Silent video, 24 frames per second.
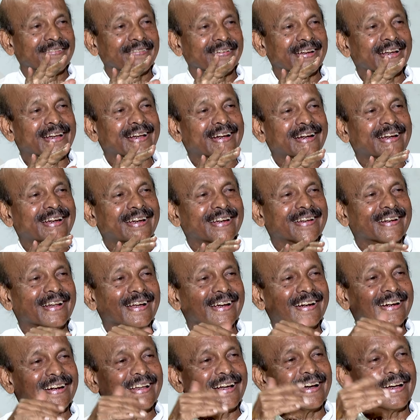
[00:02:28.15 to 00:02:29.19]
வெங்கைய
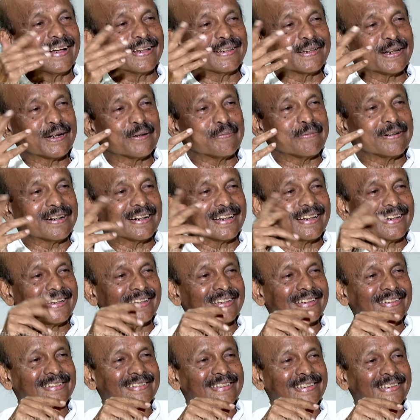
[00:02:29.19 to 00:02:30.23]
நாயுடு ஆந்திர
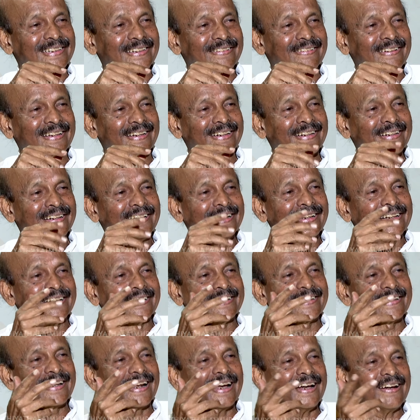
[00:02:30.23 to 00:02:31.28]
மாநிலத்தைச் சேர்ந்தவர்
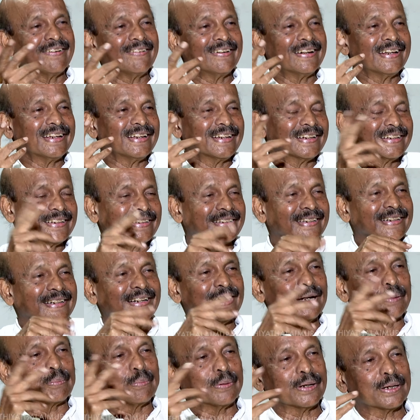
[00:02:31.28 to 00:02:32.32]
திராவிட இயக்கத்துக்கு
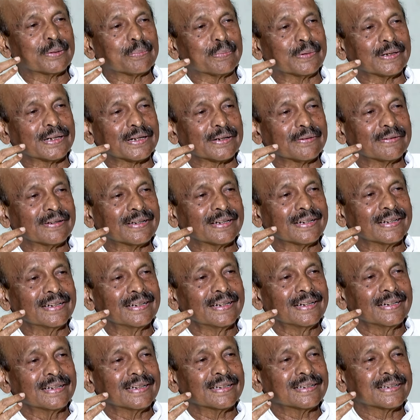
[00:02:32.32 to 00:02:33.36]
அப்பாற்பட்டவர்
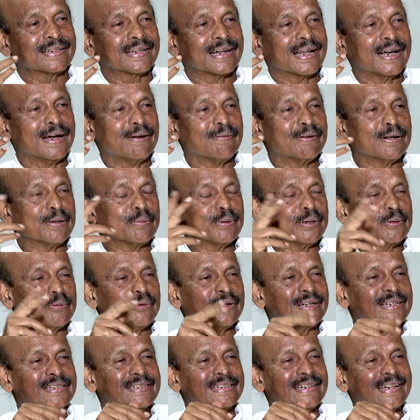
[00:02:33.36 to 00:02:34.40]
திராவிட
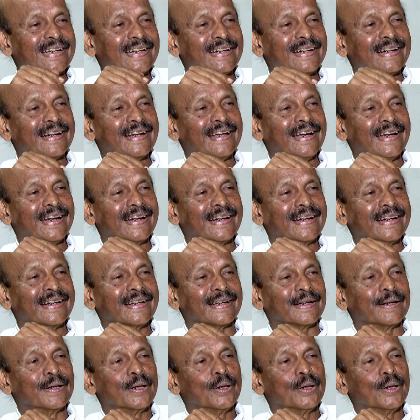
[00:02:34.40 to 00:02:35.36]
மண்வாசனை என்ன என்று